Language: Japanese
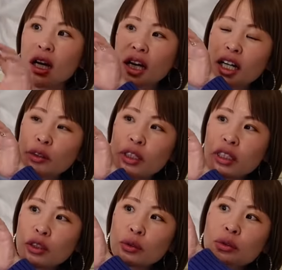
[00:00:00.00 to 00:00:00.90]
あの、なん
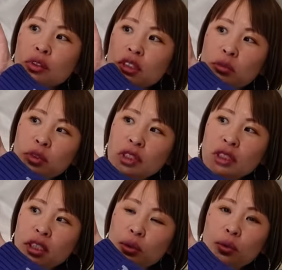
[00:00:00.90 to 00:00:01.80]
だ、その自分自
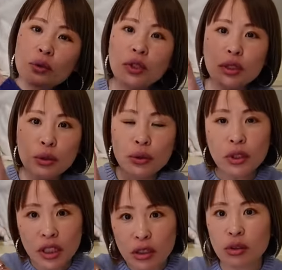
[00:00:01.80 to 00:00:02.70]
身が朗報が届い
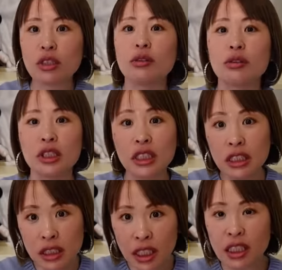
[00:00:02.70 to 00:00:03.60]
た時の
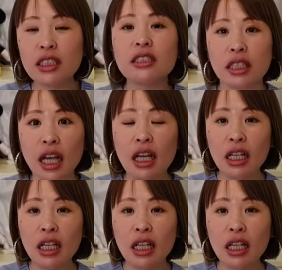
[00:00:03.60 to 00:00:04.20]
姿勢ですね。